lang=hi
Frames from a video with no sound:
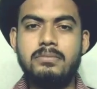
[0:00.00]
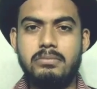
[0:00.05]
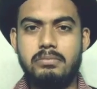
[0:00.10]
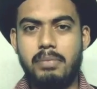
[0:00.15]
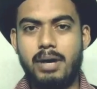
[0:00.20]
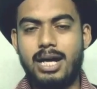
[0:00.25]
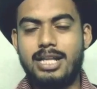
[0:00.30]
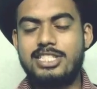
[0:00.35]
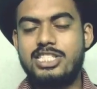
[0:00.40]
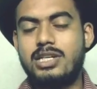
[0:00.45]
तो
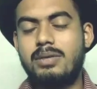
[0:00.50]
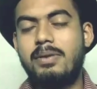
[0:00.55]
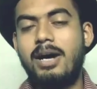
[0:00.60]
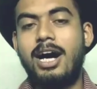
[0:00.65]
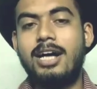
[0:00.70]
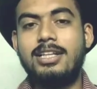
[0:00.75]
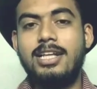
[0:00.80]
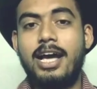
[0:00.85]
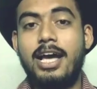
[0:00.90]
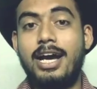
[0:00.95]
बात जब
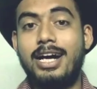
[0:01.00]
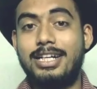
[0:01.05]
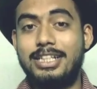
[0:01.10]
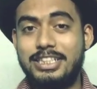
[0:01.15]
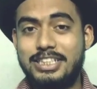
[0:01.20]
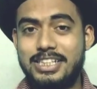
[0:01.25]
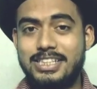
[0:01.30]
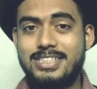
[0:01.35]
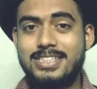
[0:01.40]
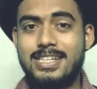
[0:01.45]
आता है
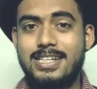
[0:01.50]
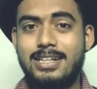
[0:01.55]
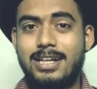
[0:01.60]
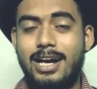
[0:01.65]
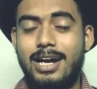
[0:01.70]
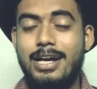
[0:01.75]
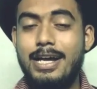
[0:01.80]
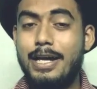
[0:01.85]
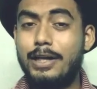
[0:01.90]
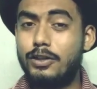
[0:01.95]
अरिजीत सिंह
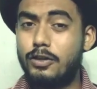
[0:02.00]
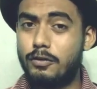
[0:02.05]
का